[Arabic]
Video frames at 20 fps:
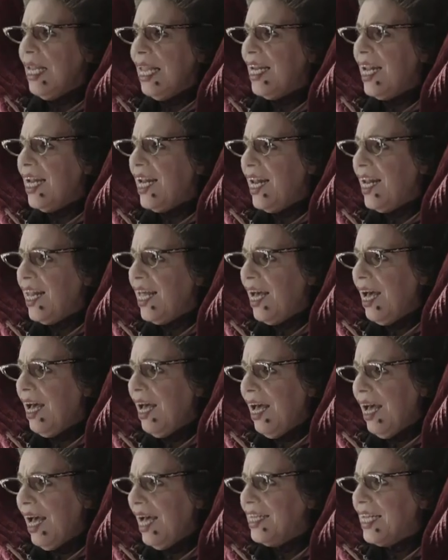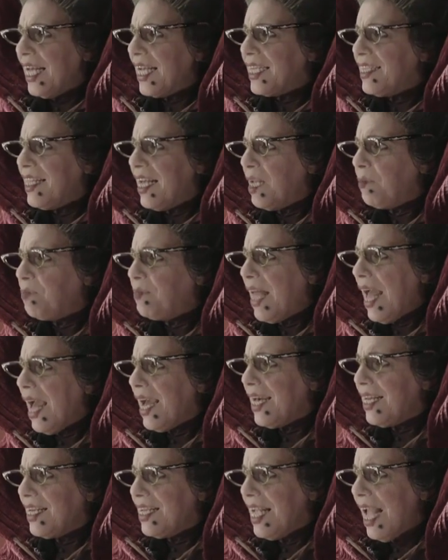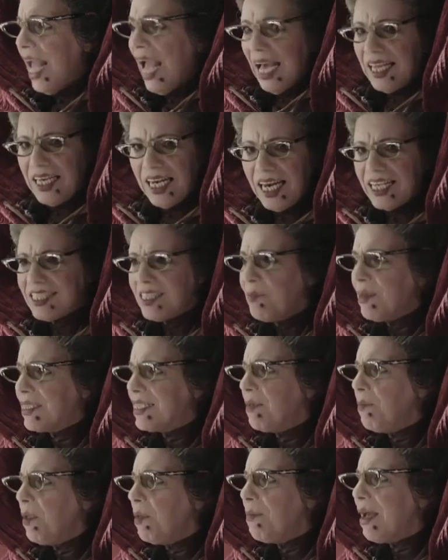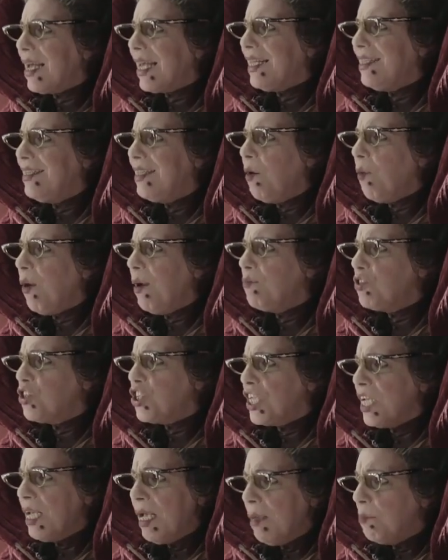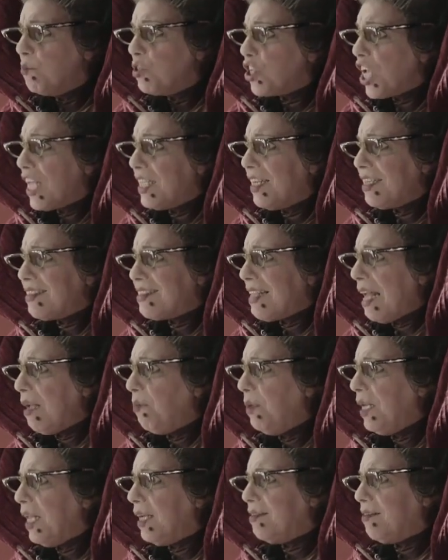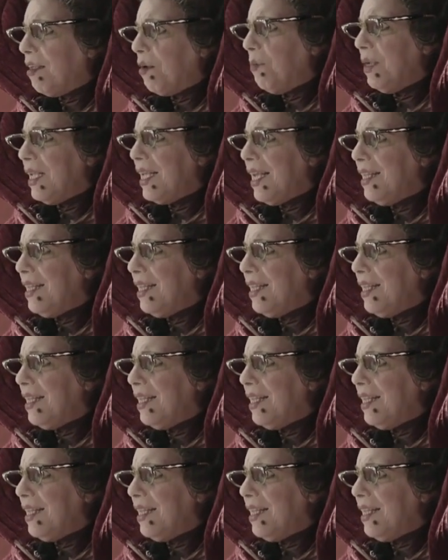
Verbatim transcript: لا لا لا لا انا كده جبت اخري انا لازم اسيب المكان ده وامشي مش قادره استحمل اكتر من